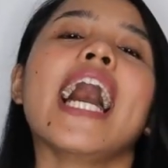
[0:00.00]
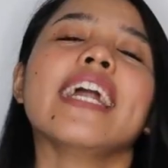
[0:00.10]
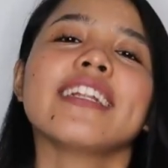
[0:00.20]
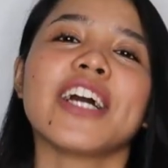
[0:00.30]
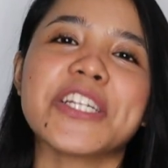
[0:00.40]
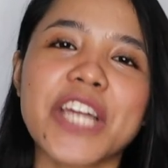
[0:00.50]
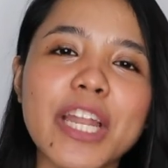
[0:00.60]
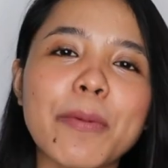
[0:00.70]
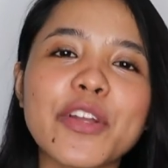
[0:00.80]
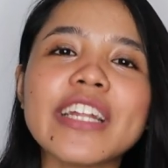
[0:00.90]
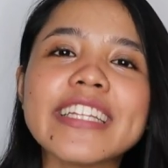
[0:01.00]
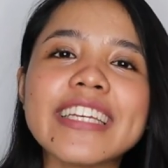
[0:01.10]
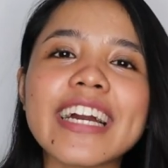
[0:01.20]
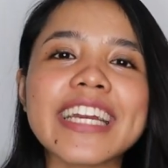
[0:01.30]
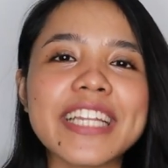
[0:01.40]
And nakatsara pa yun ani
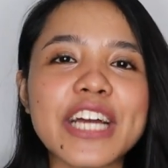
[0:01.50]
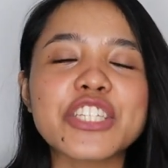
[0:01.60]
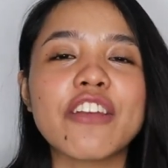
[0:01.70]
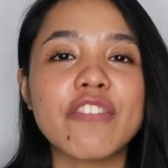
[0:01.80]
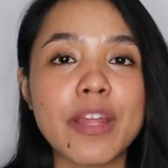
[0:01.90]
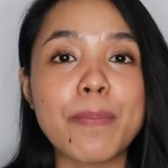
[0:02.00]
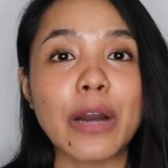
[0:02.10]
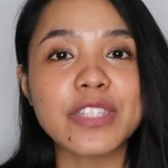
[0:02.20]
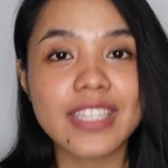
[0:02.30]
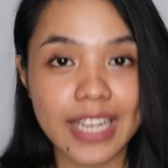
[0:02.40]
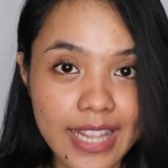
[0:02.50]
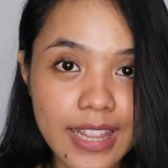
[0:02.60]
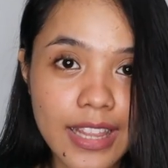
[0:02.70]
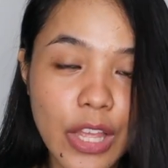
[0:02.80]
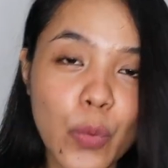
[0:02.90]
niya kay na siya flip out
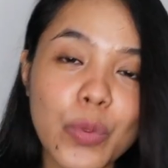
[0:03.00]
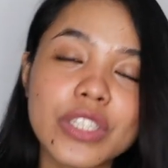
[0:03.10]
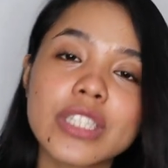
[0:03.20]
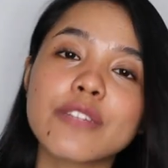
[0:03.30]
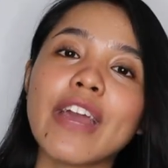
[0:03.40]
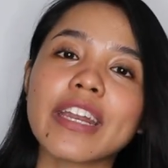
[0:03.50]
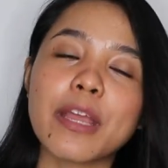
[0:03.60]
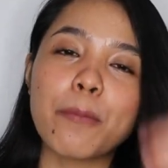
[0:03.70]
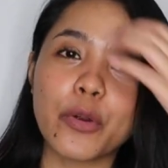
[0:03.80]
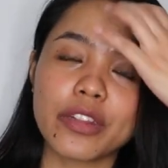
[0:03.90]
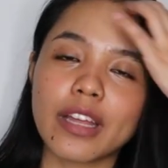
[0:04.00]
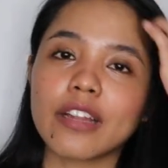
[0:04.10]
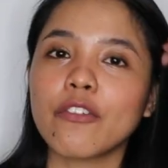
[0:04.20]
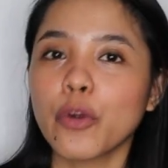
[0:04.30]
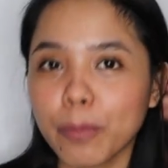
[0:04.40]
screen, which is very
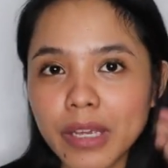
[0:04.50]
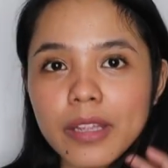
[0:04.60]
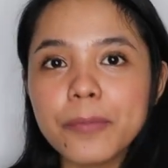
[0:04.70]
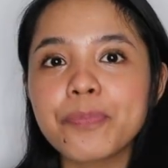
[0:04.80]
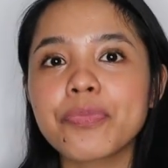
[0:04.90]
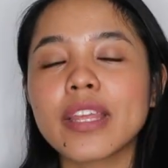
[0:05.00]
important for me.